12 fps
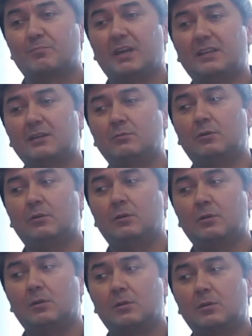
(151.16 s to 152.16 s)

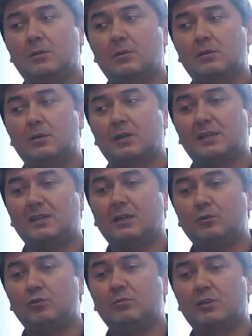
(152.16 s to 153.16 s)
Поэтому
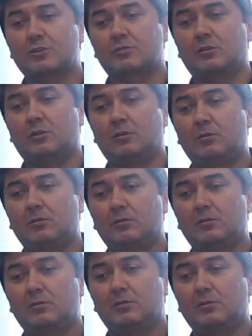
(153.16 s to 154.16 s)
я думаю, что
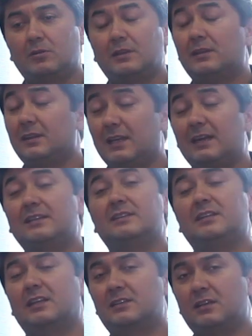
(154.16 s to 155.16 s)
надо
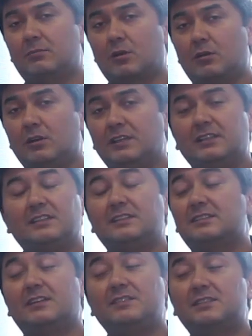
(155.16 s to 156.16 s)
делать добро,
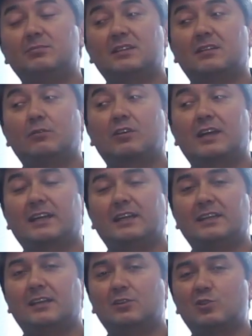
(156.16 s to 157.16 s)
независимо от того, как
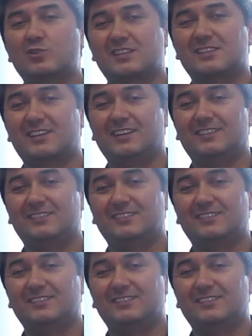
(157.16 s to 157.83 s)
они относятся.